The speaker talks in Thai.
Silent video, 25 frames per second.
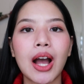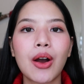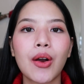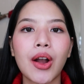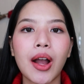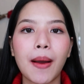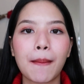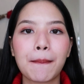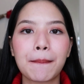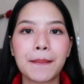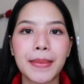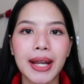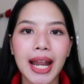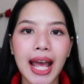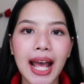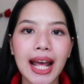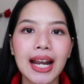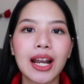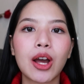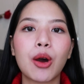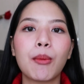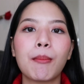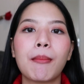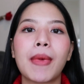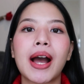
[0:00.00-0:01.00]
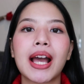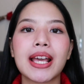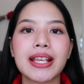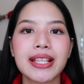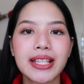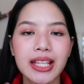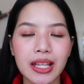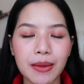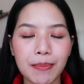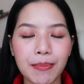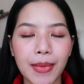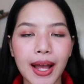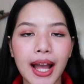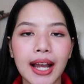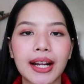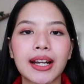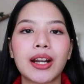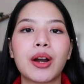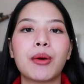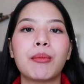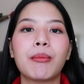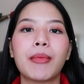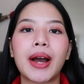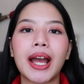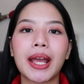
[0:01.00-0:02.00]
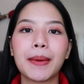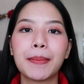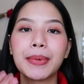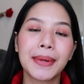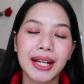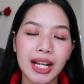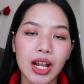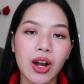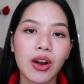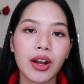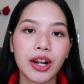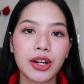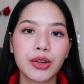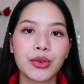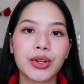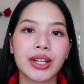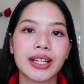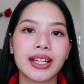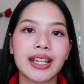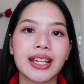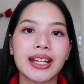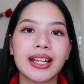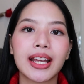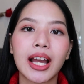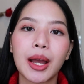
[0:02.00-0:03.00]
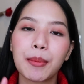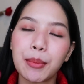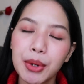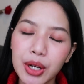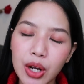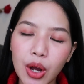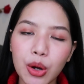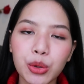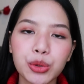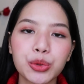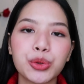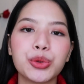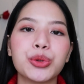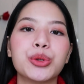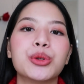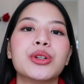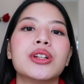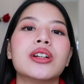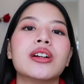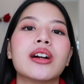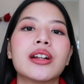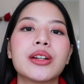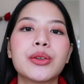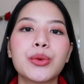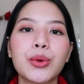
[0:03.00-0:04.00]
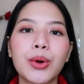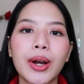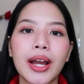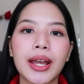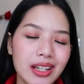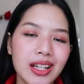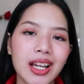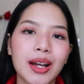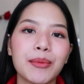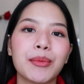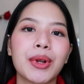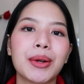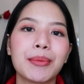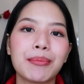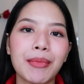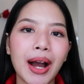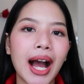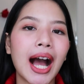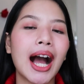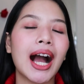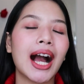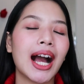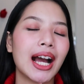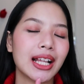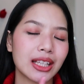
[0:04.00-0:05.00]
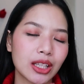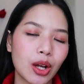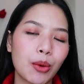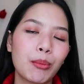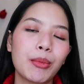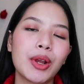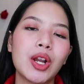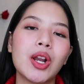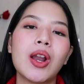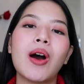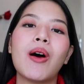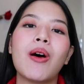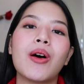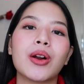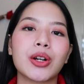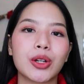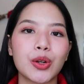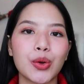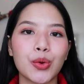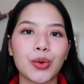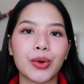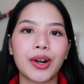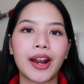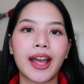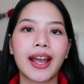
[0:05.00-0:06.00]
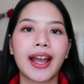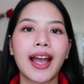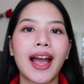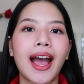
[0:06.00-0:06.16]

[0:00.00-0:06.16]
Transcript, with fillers: เข้ากับหน้าเราไหมสีปากเราไหมไปลองกันดูอีกทีนะคะไปลองดูเนื้อด้วยเนื้อมันบางอ่ะต้องไปลองดูนะ